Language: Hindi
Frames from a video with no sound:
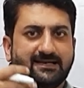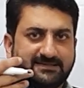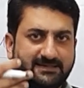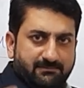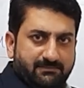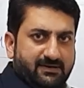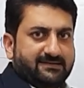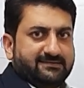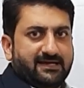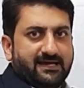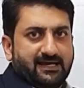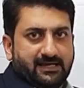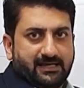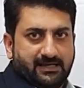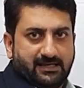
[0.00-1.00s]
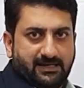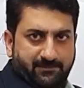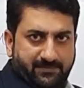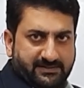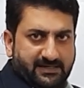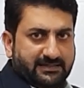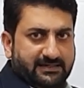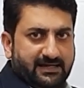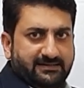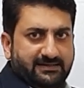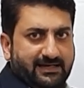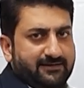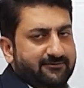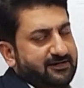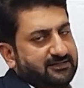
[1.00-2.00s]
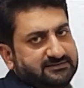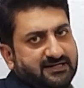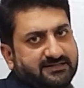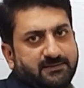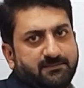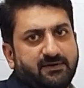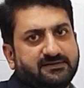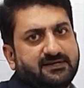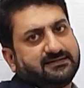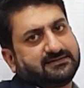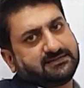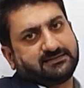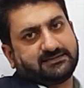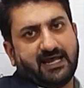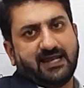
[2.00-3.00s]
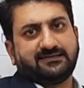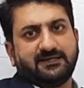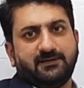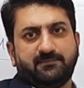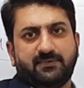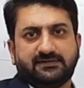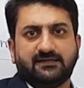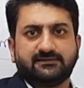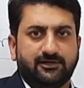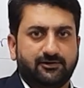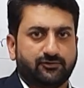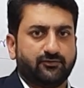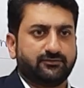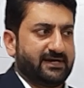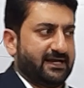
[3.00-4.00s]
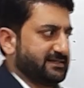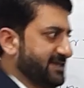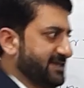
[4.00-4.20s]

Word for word: सिंबल्स हैं रिप्रेजेंट करने के लिए वो कितने सिंबल्स हैं टेन सिंबल्स हैं जीरो टू नाइन